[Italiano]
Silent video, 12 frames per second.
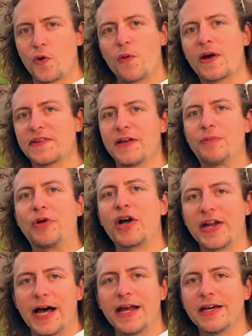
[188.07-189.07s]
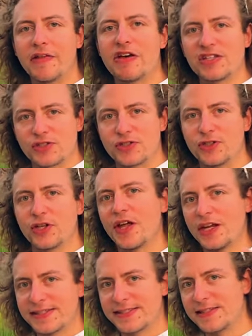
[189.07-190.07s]
guarda il mio canale adesso
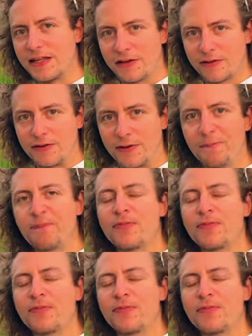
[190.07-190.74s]
dall'esterno,